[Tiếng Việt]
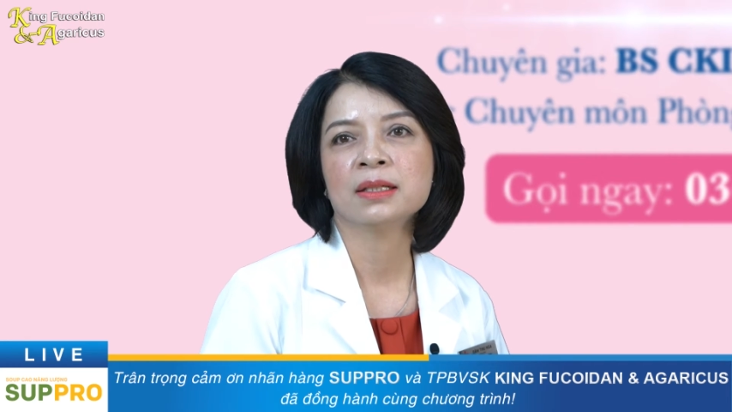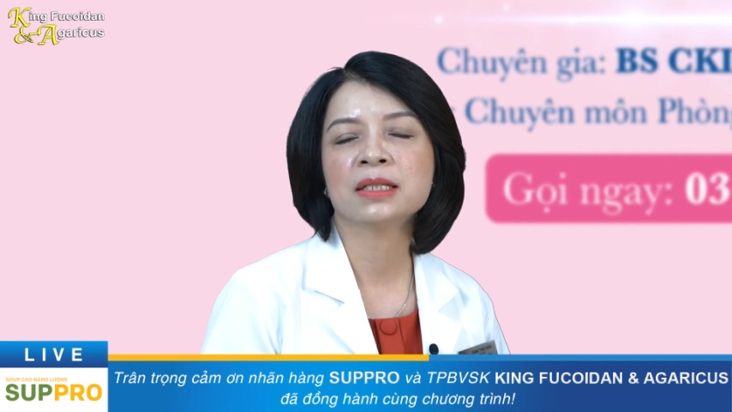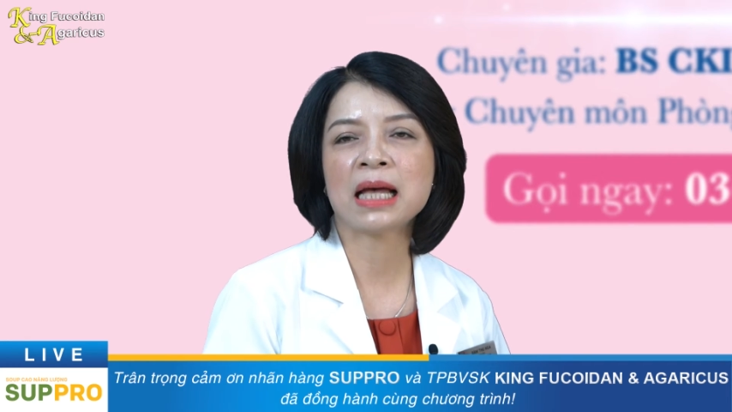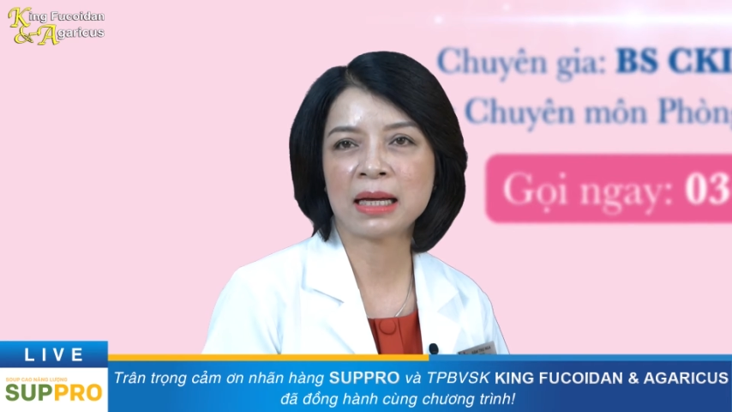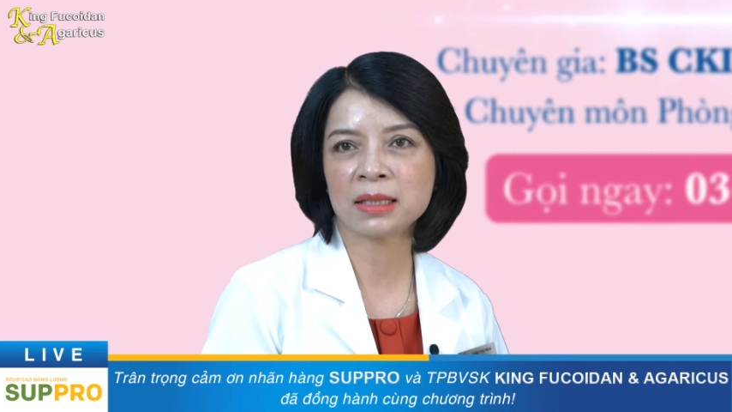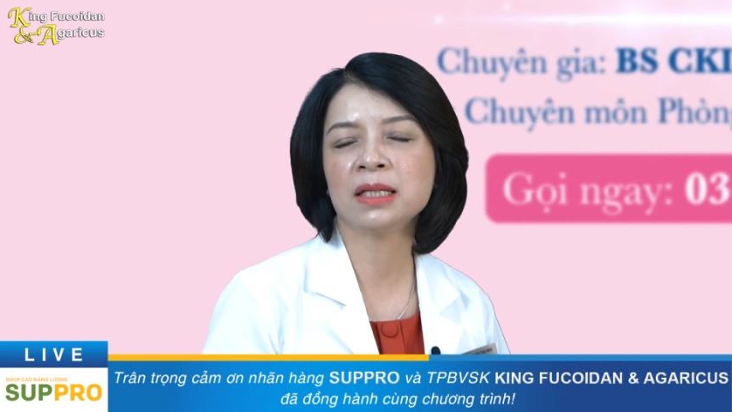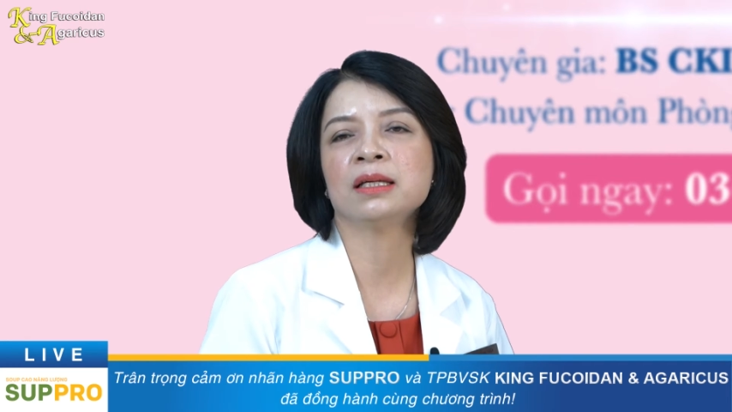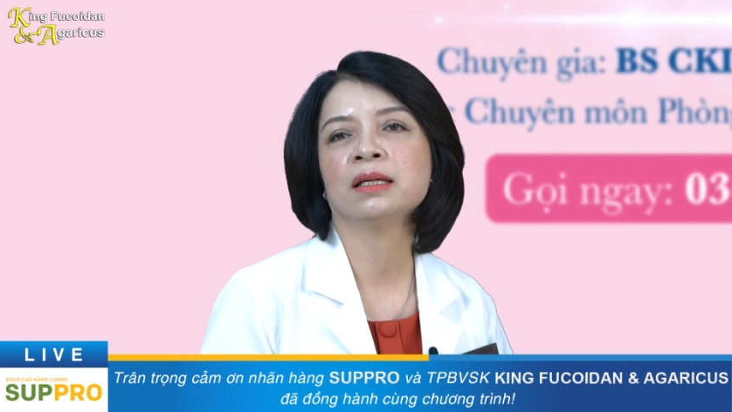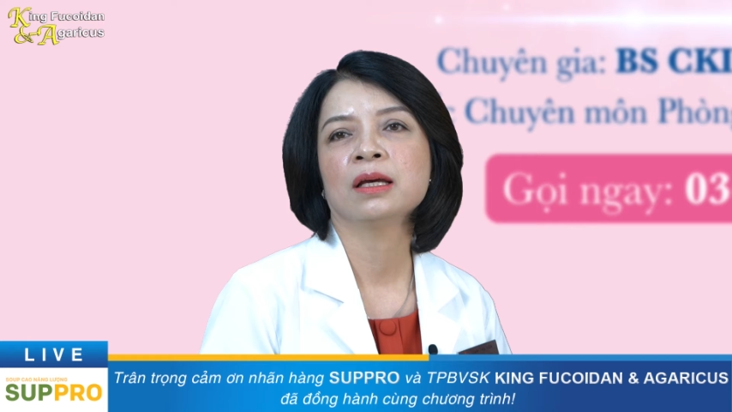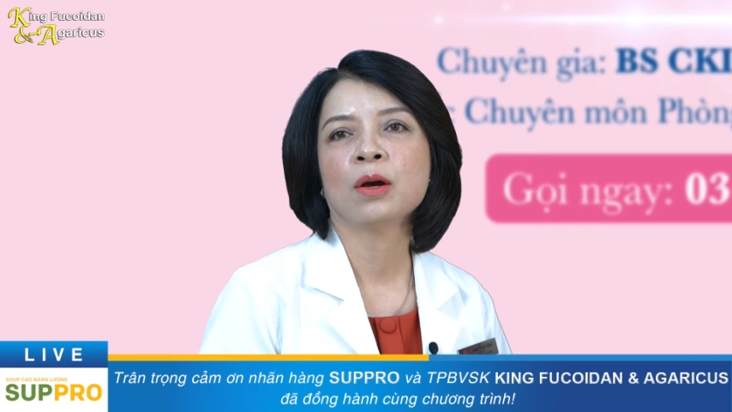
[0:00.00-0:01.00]
xạ
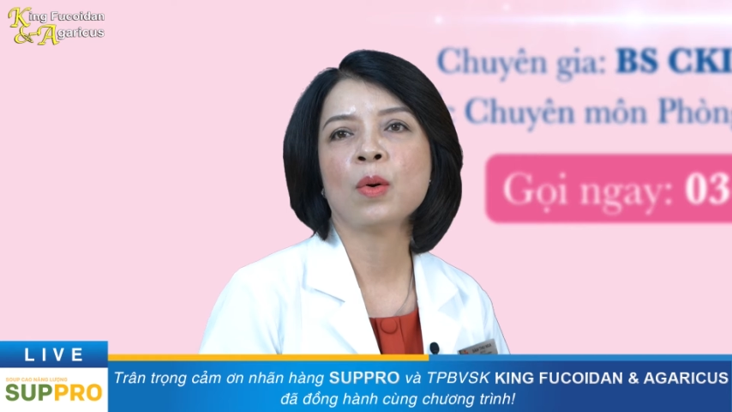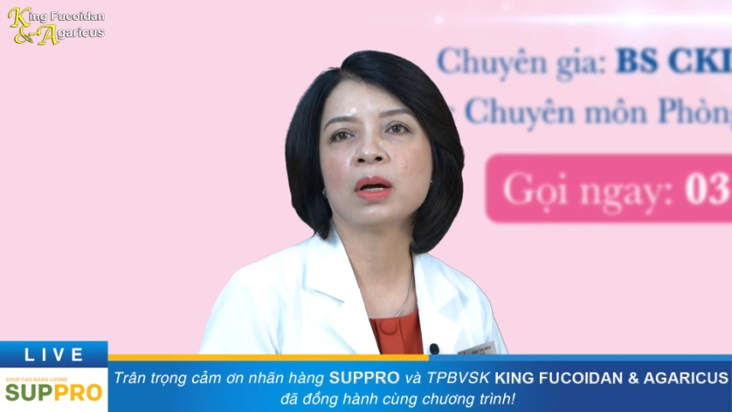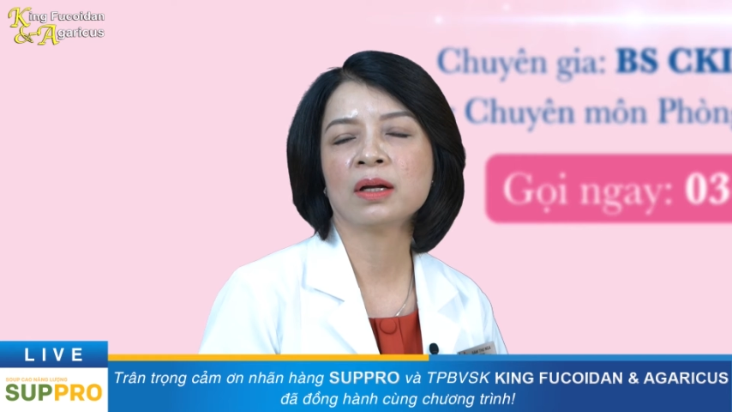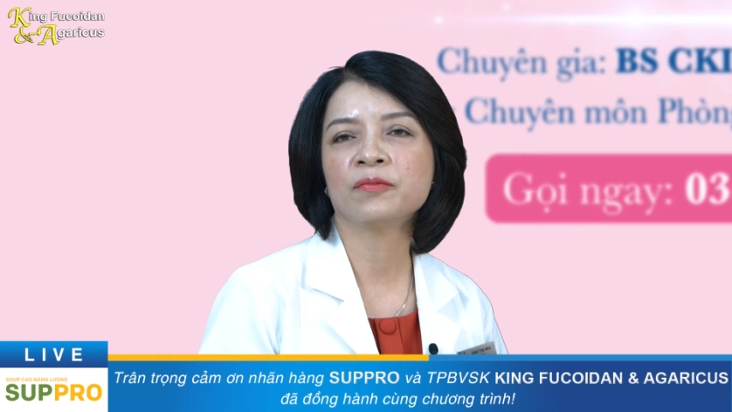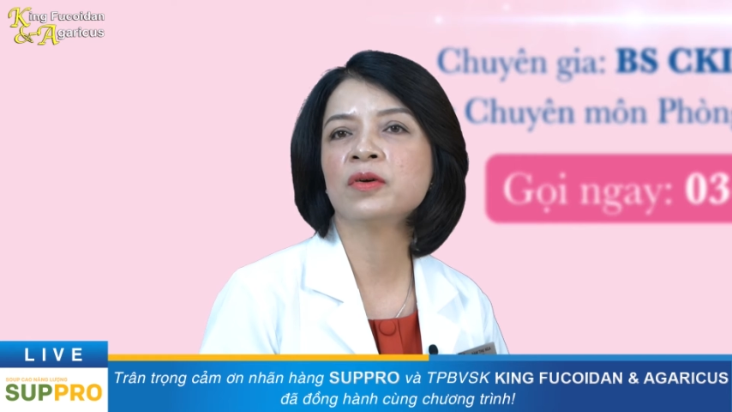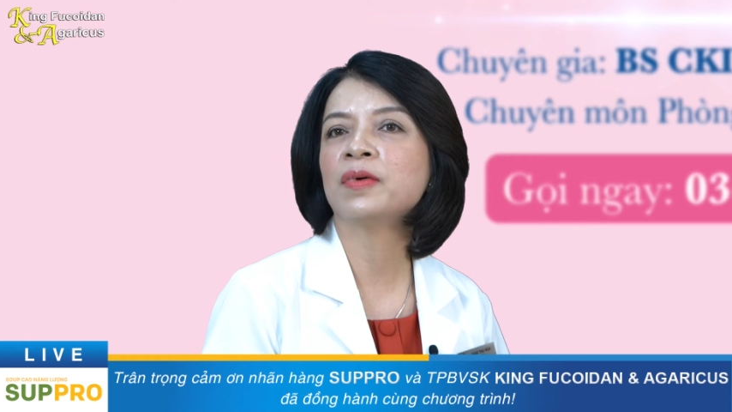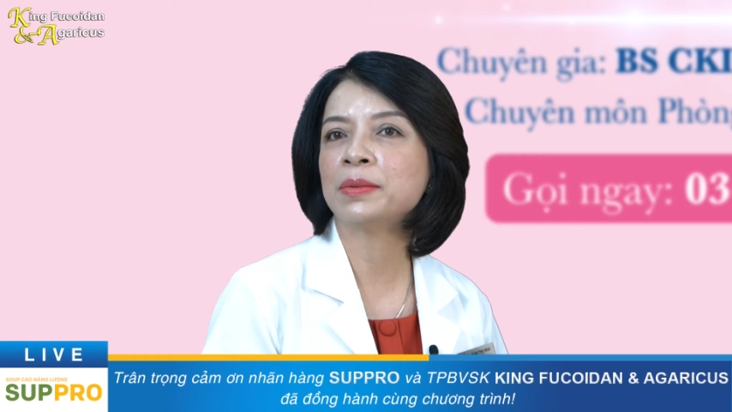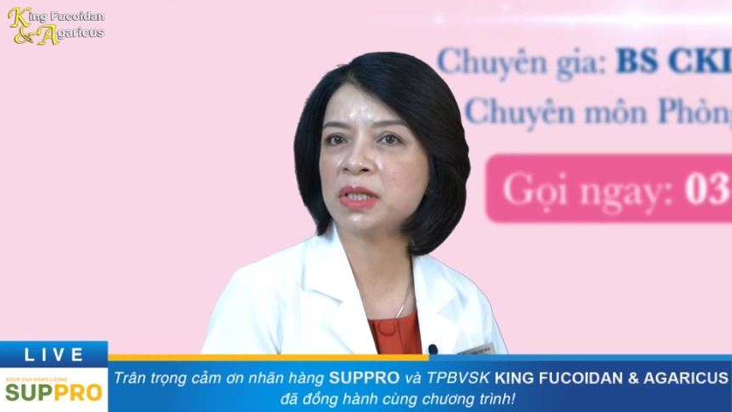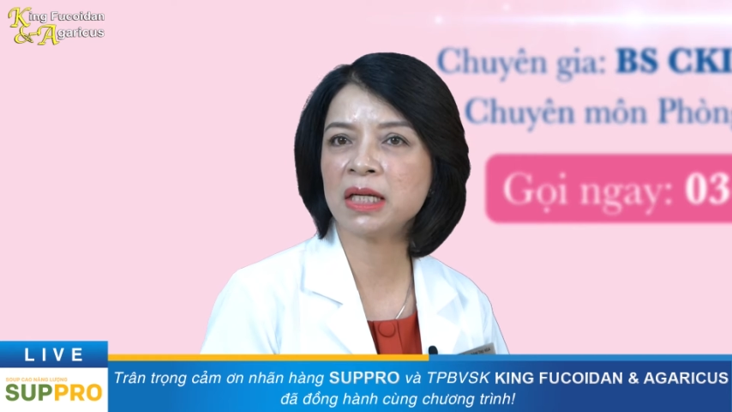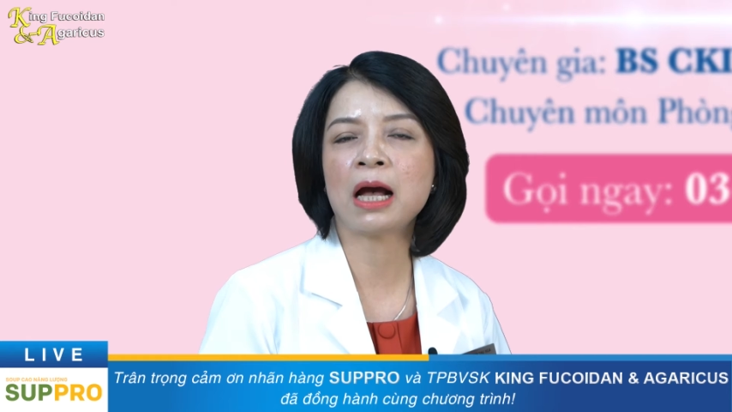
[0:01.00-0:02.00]
trị hoặc là phương
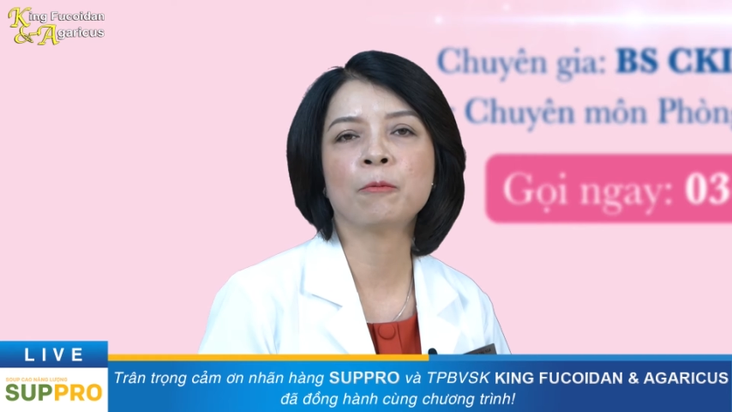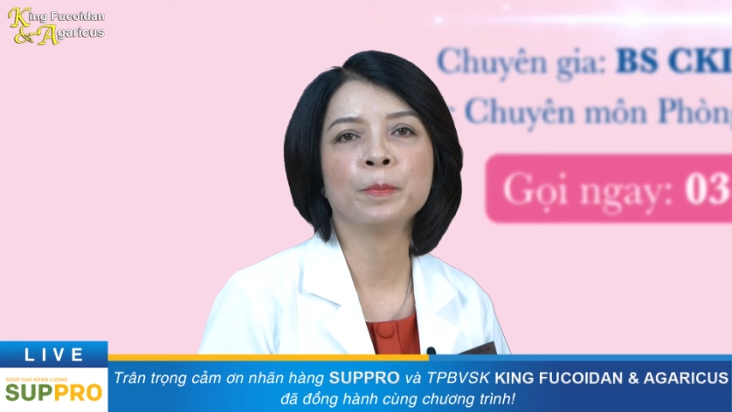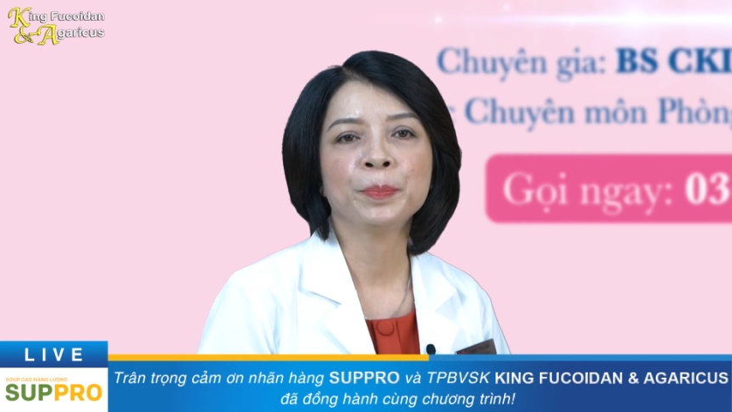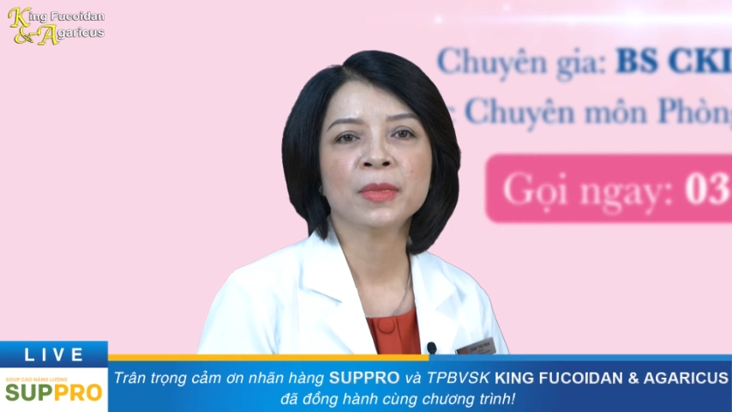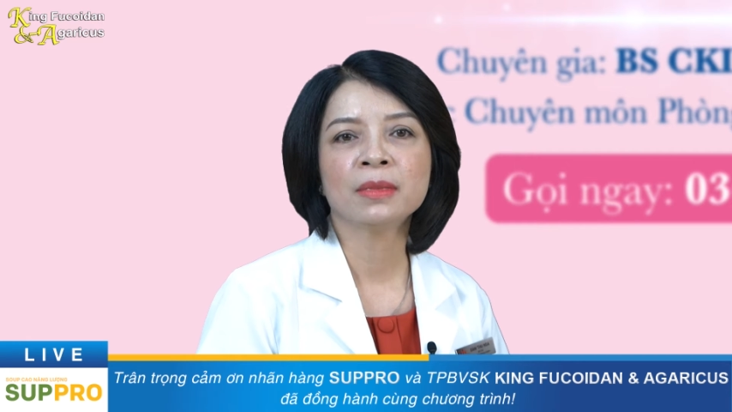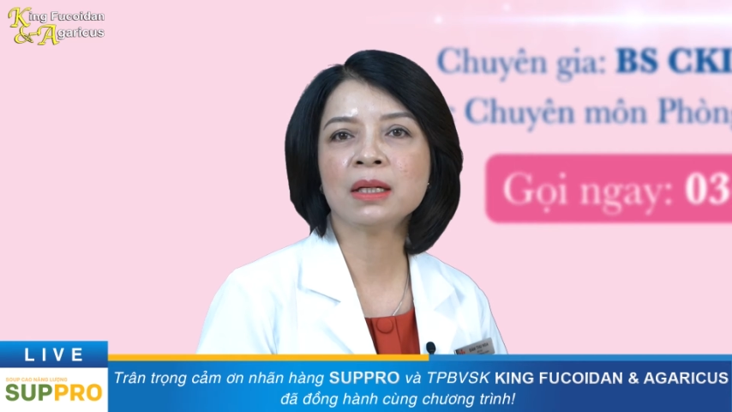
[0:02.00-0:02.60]
pháp sinh học.